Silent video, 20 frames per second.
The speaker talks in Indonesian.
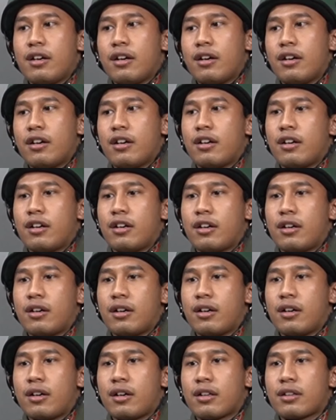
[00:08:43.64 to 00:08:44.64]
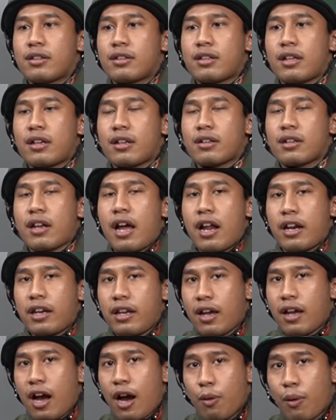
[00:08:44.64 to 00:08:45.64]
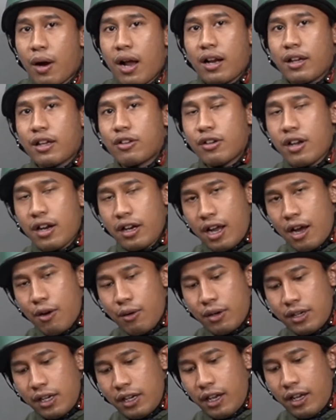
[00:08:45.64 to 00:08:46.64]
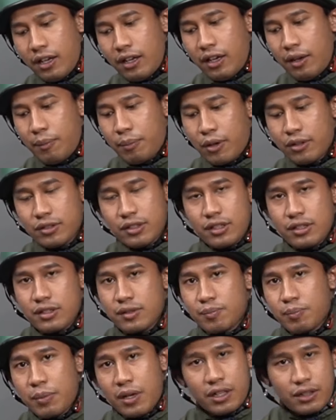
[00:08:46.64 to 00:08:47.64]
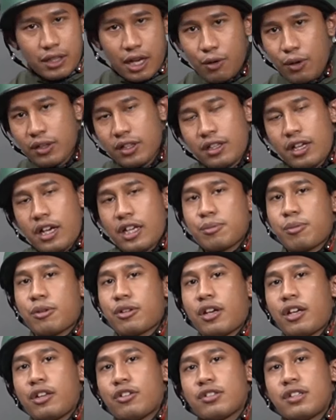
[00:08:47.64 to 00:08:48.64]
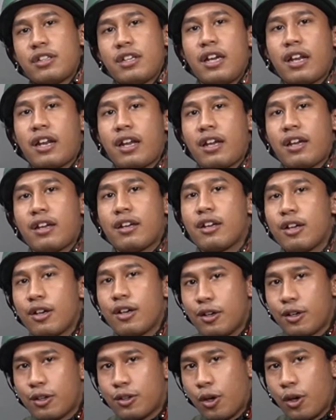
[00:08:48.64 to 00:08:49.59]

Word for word: uh, dari awal gitu, dari awal dari proses pengetahuan tentang ekspornya itu sendiri, hmm.